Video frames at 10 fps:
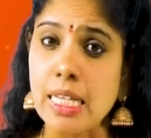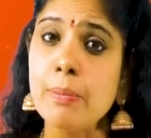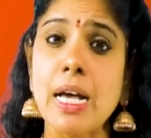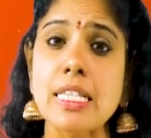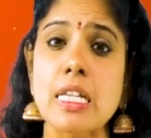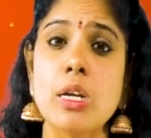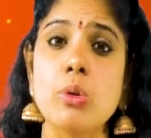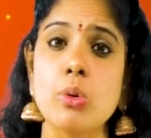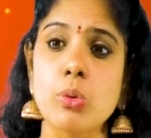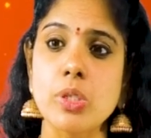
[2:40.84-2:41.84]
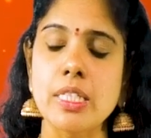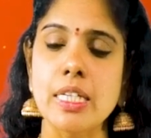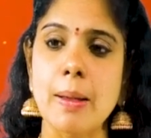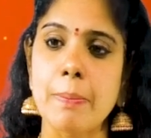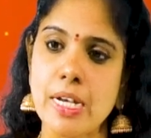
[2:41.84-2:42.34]
ఈ మాసంలో
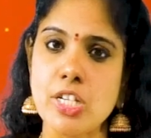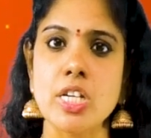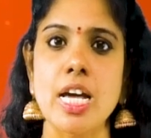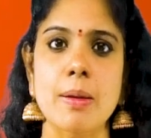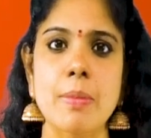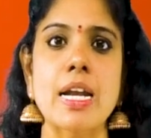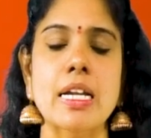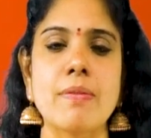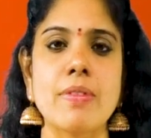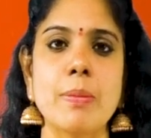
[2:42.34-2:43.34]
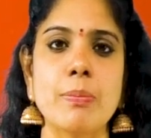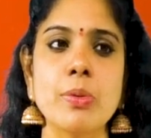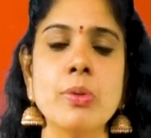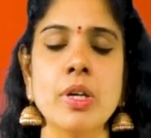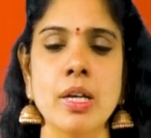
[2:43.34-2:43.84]
కొద్దిగా పరిష్కార మార్గం
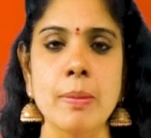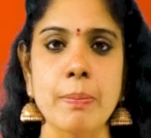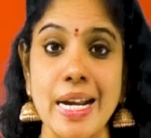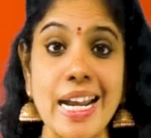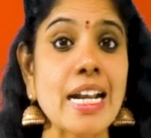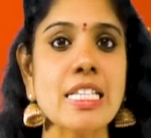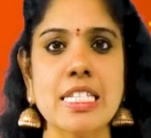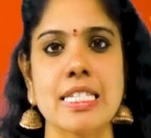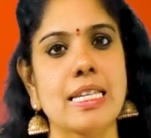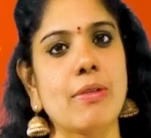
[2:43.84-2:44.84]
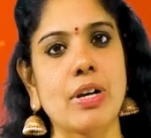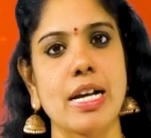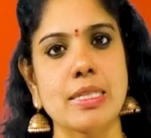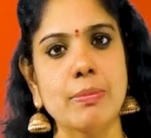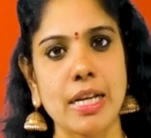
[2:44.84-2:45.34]
వైపు ప్రయాణం చేసే
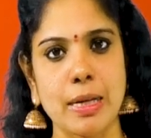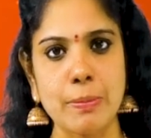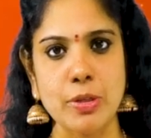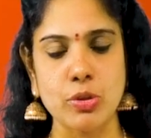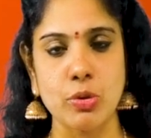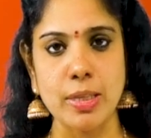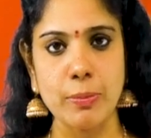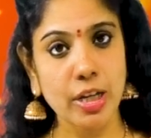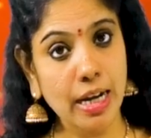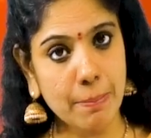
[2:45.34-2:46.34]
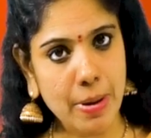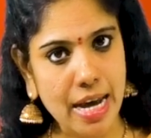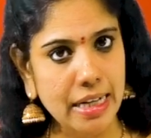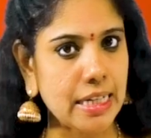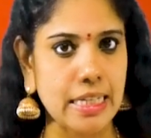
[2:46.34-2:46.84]
అవకాశం కల్పిస్తోంది ముఖ్యంగా
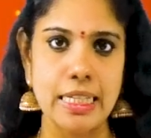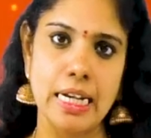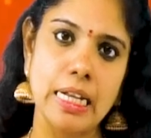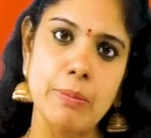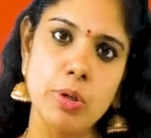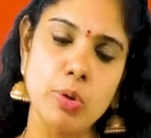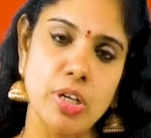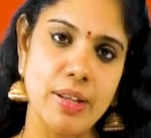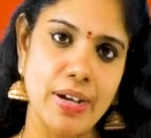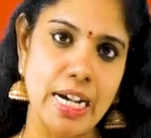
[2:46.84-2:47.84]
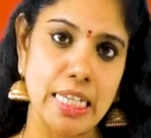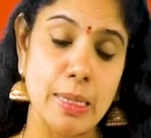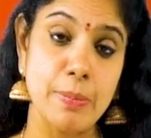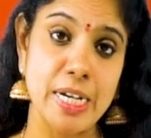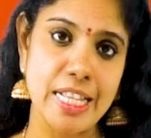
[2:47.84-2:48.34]
మార్కెటింగ్ రంగంలో ఉన్న వాళ్ళకి
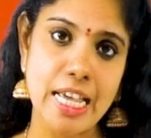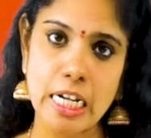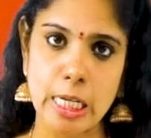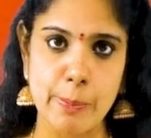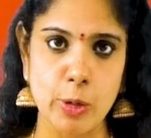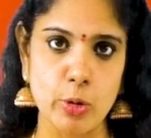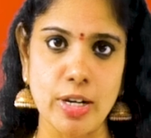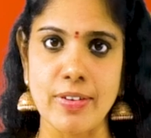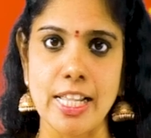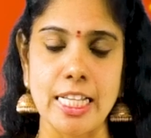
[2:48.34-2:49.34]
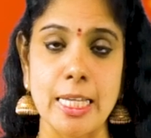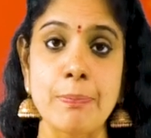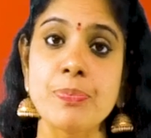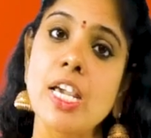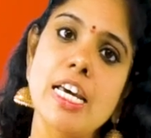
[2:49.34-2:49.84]
మీడియా రంగంలో ఉన్న వాళ్ళకి
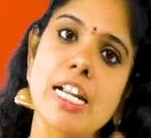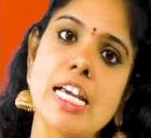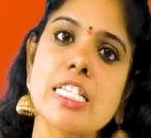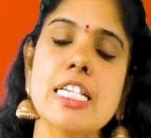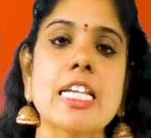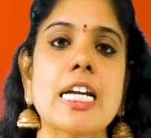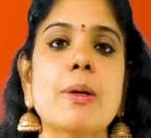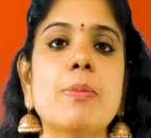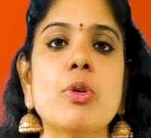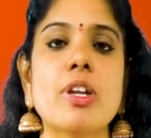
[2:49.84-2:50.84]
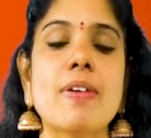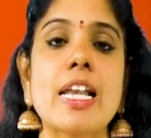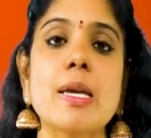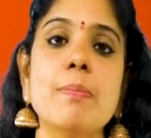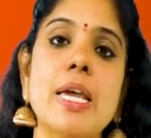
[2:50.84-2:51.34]
రాజకీయ రంగంలో ఉన్న
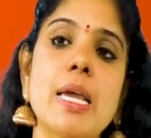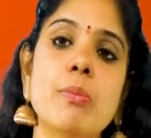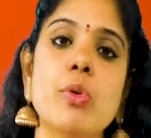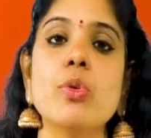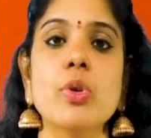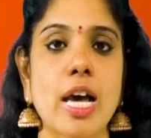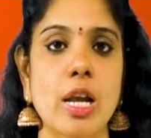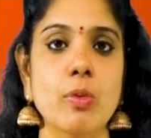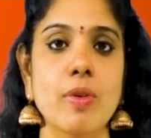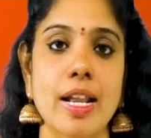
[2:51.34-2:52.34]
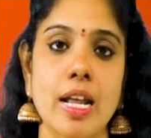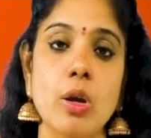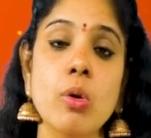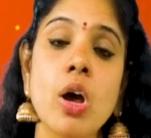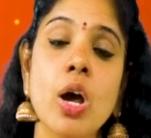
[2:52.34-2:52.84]
వాళ్ళకి మే మూడు నాలుగు
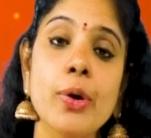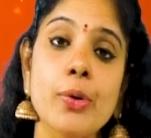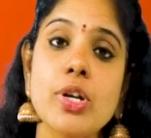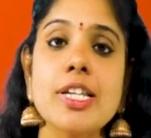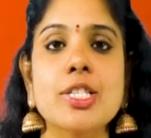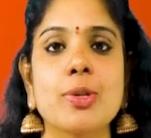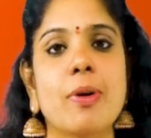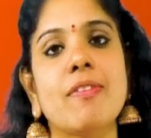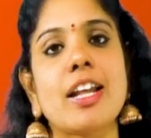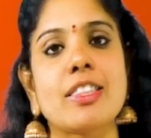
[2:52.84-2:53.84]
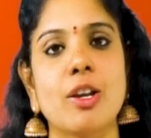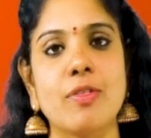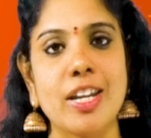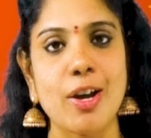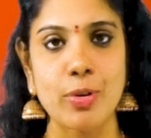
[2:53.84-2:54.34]
వారాల్లో కొన్ని శుభవార్తలు
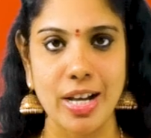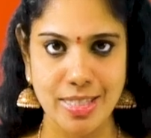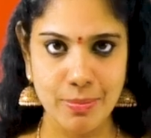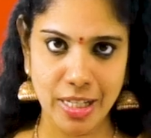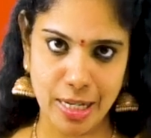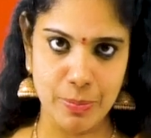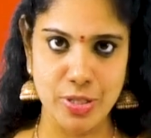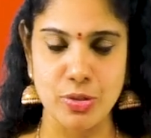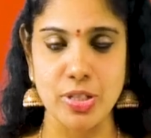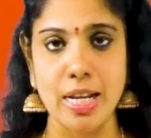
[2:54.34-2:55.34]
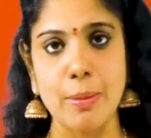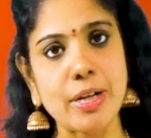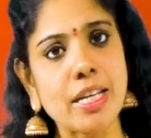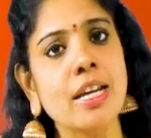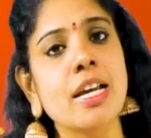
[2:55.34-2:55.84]
వినే అవకాశం కనిపిస్తుంది
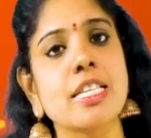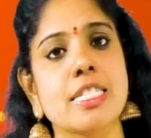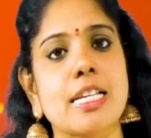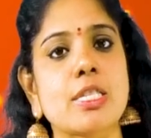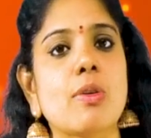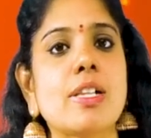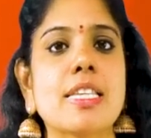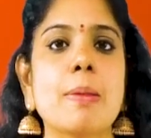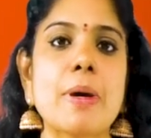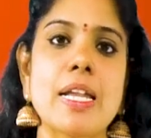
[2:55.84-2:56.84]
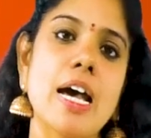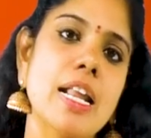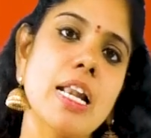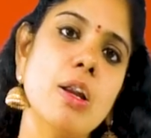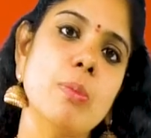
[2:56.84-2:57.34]
కాబట్టి చేసుకోవాల్సిన
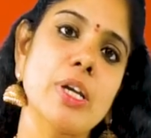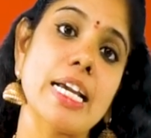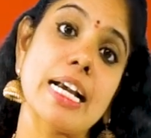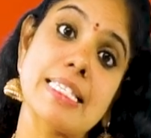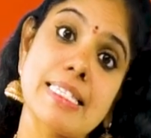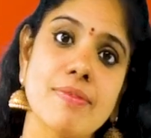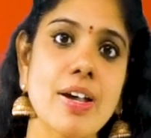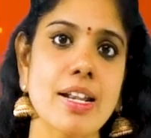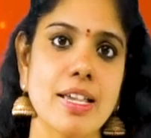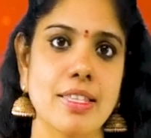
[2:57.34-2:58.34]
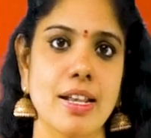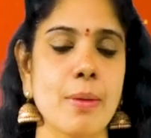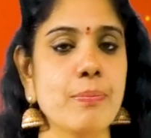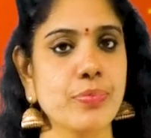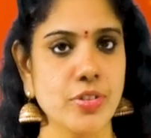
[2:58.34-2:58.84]
పరిహారాల్లో ముఖ్యంగా శివారాధన
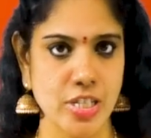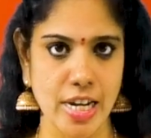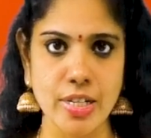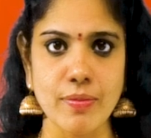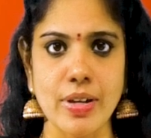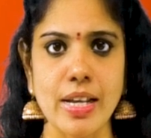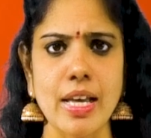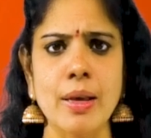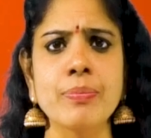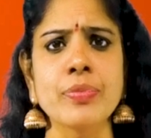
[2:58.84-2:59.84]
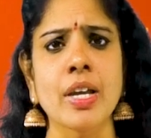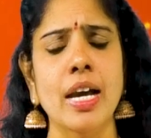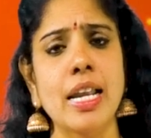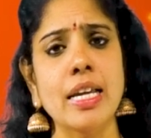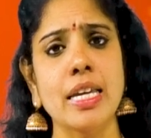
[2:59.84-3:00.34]
చేయటం వల్ల
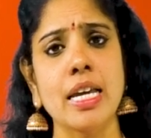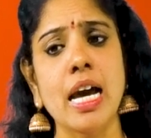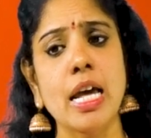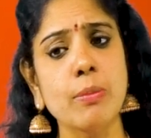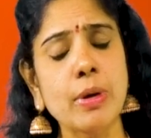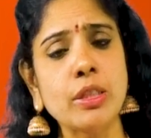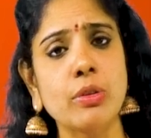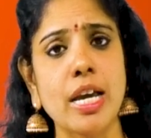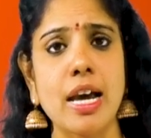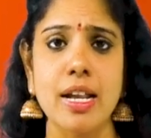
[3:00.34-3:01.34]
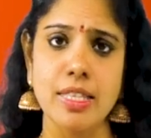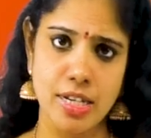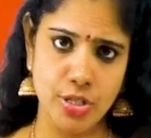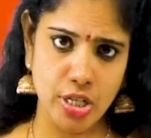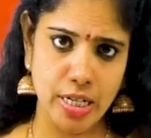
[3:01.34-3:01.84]
అలాగే హనుమంతుడి
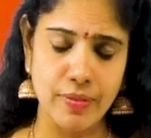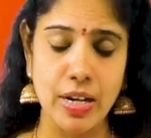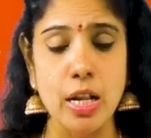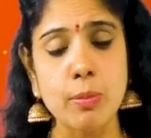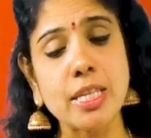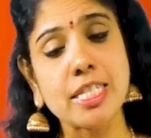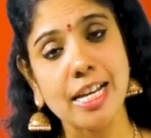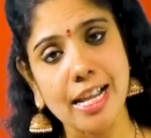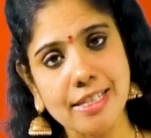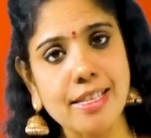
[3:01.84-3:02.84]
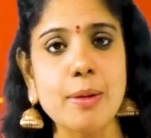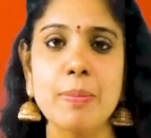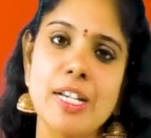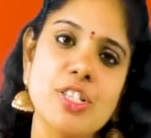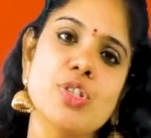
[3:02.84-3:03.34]
ఆరాధన చేయడం వల్ల హనుమాన్ చాలీసాను
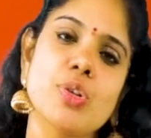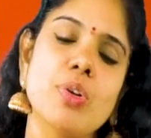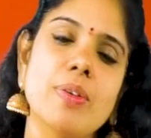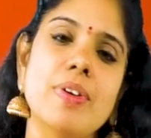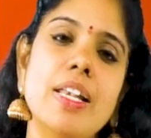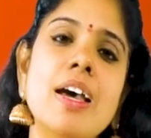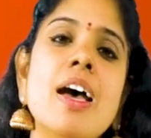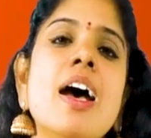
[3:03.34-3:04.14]
పఠించుకోవడం వల్ల